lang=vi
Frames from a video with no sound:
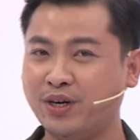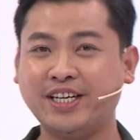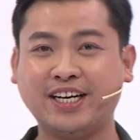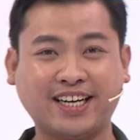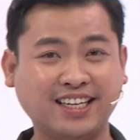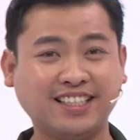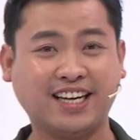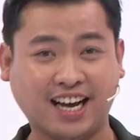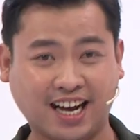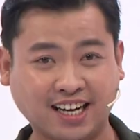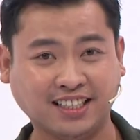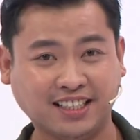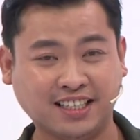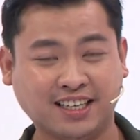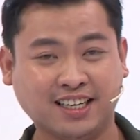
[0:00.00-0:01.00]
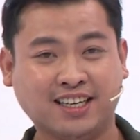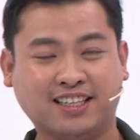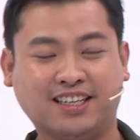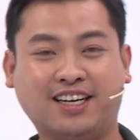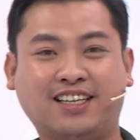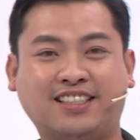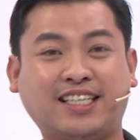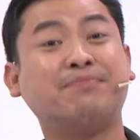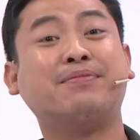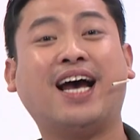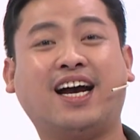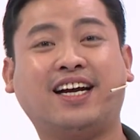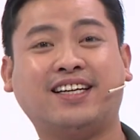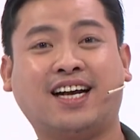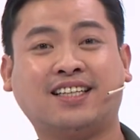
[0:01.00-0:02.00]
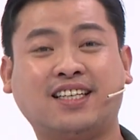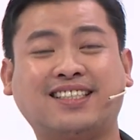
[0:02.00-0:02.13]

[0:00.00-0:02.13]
quý vị khán giả xem đài và